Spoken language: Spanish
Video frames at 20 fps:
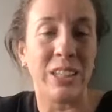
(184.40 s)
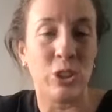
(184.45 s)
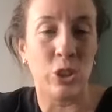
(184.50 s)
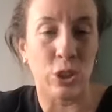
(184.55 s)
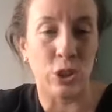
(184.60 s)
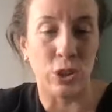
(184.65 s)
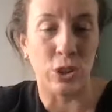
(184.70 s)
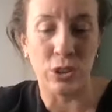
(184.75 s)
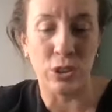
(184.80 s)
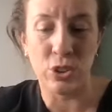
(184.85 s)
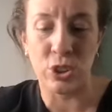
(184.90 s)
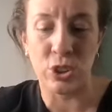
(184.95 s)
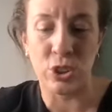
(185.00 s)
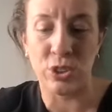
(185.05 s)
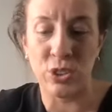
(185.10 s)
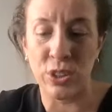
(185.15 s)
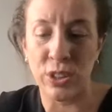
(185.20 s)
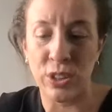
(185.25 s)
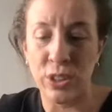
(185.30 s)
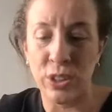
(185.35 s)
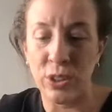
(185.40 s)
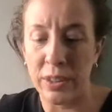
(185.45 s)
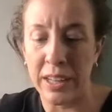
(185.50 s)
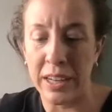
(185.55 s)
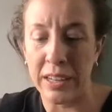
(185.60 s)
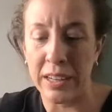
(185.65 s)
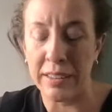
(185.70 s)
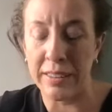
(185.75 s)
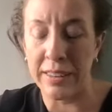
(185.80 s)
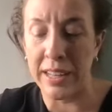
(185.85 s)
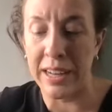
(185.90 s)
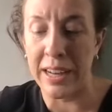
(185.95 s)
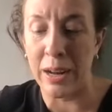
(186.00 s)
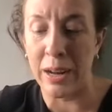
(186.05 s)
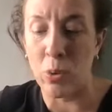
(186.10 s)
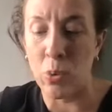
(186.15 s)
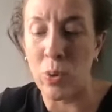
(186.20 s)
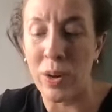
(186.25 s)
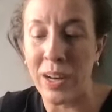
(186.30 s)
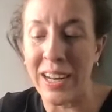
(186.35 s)
hecho, yo soy de, la
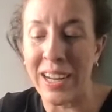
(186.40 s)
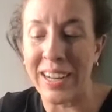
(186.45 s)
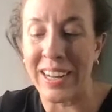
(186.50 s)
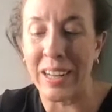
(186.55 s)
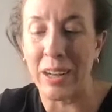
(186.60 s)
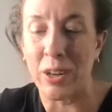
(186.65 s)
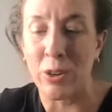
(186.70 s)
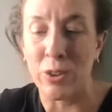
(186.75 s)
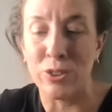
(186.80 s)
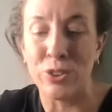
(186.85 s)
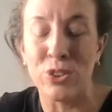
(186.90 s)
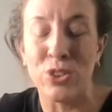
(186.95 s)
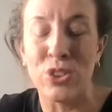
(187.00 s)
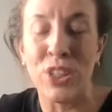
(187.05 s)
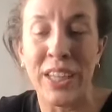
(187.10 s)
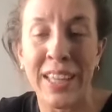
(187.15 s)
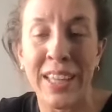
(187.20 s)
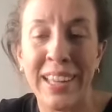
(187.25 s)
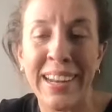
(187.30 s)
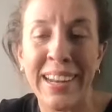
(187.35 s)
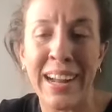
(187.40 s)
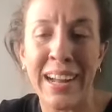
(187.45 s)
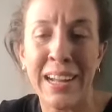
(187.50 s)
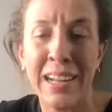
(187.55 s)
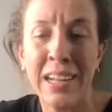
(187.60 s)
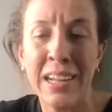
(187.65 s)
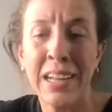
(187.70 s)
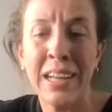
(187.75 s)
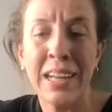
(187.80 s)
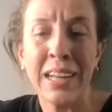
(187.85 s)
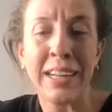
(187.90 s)
escuela que considera